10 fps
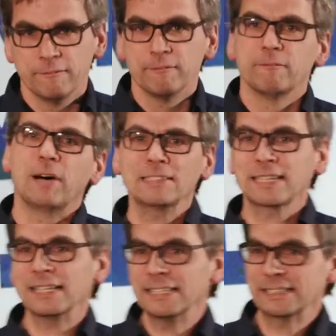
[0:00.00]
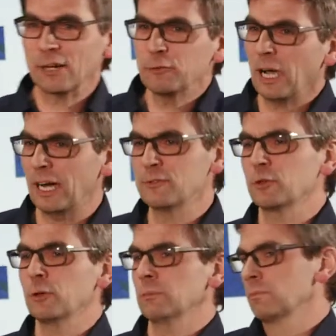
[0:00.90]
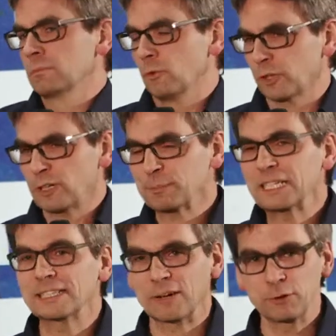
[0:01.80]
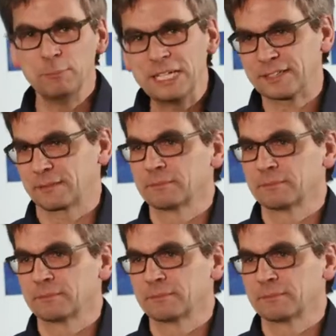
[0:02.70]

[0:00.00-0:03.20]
Was kann ich dafür also oder was bringe ich dafür mit?